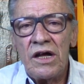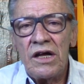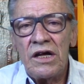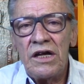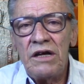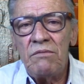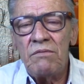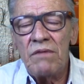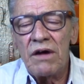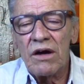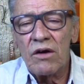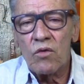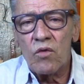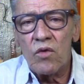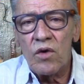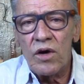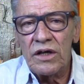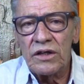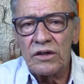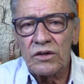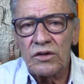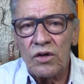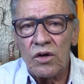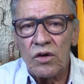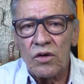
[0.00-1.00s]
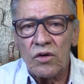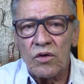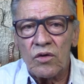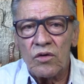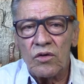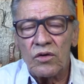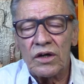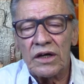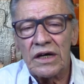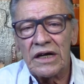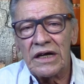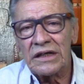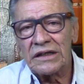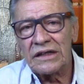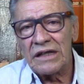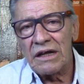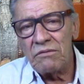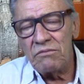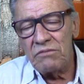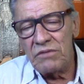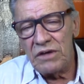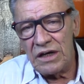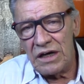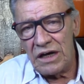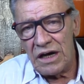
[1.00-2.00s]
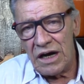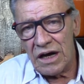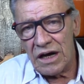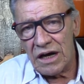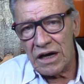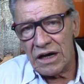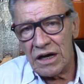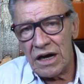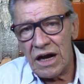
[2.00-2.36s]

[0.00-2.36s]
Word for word: y me encuentro con que también la,